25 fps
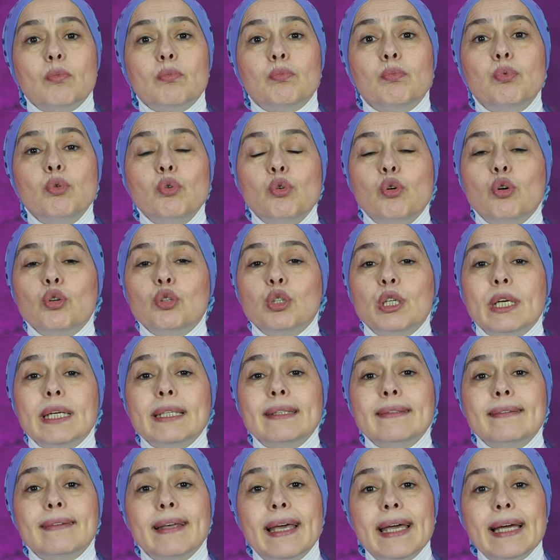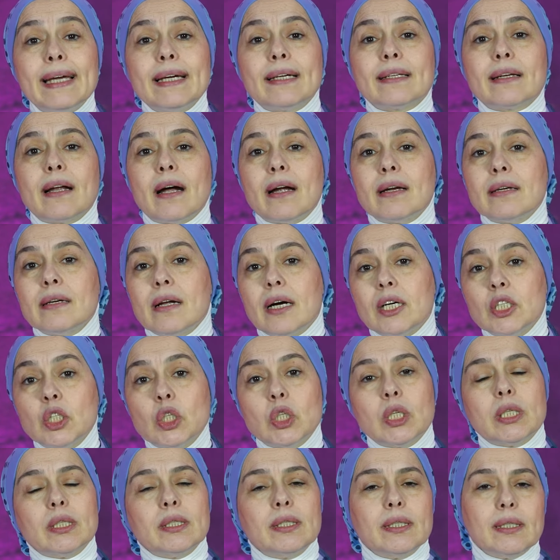bu konuya tekrar
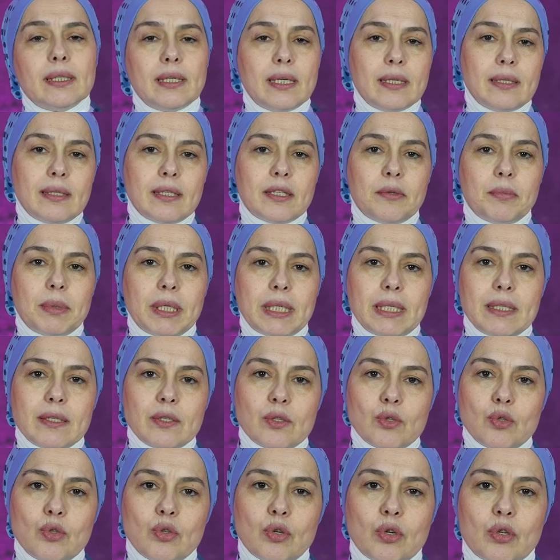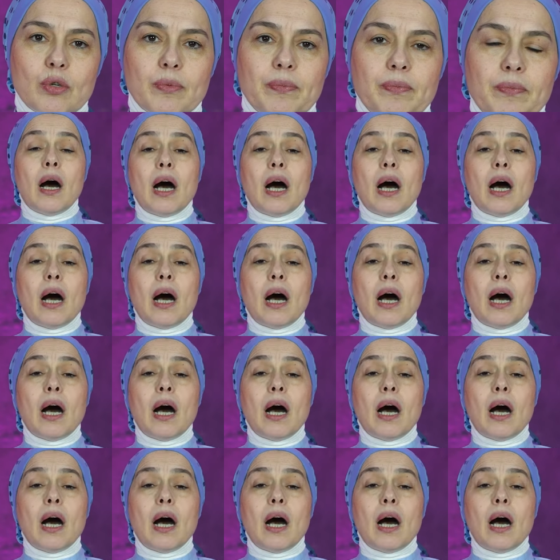açıklık getirmek istiyorum.